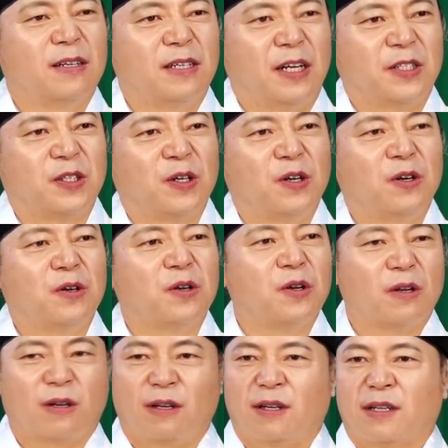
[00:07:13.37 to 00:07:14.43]

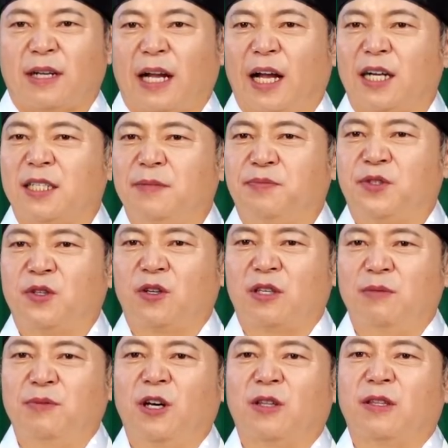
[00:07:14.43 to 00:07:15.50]
그래서
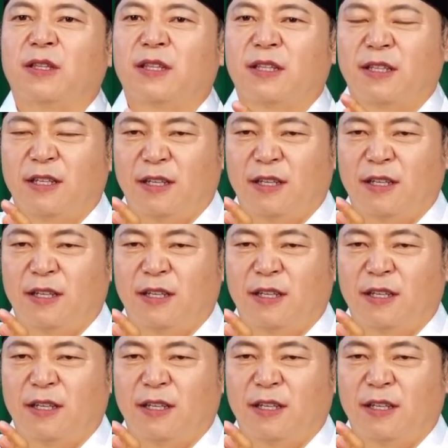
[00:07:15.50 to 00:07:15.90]
가급적이면